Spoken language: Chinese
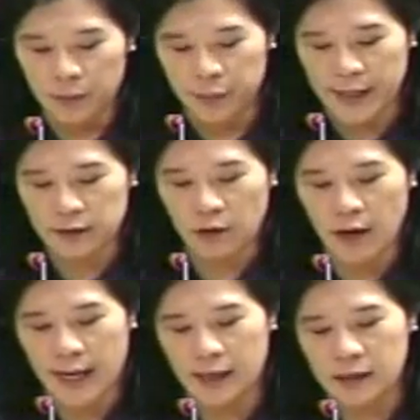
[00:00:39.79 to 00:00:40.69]
不然的
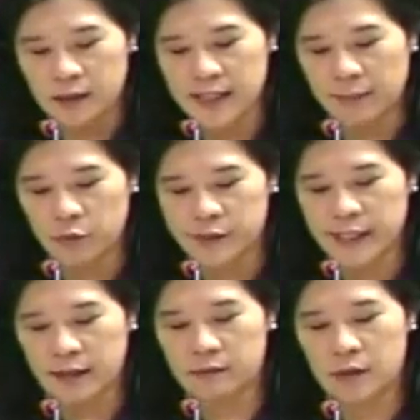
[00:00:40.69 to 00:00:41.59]
话，像目
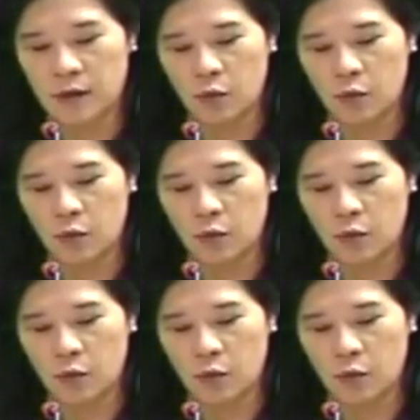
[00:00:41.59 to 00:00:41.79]
前